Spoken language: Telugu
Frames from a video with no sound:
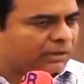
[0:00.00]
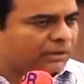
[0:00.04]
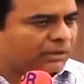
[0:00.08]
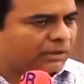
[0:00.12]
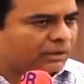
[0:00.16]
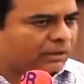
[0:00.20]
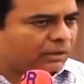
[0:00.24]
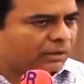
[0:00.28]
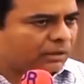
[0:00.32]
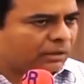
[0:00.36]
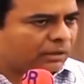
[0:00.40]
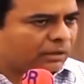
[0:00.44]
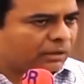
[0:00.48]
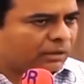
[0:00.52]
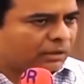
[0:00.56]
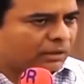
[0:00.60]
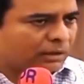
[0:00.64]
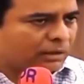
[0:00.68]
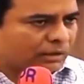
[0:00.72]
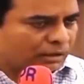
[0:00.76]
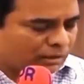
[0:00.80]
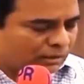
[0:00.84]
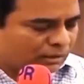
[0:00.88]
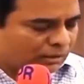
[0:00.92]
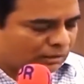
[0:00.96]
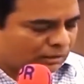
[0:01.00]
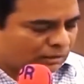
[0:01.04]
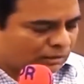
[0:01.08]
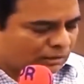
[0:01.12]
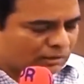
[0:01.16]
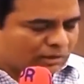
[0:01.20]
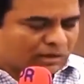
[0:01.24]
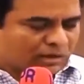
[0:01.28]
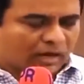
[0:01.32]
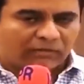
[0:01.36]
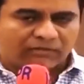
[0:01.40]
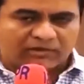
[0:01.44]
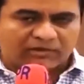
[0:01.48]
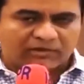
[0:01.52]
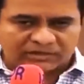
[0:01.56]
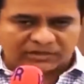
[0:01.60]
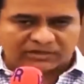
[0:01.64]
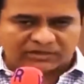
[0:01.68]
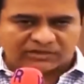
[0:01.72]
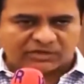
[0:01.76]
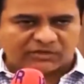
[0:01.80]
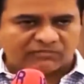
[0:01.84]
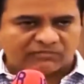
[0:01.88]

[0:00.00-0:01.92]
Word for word: మరి ఈ ఈ కావాల్సిన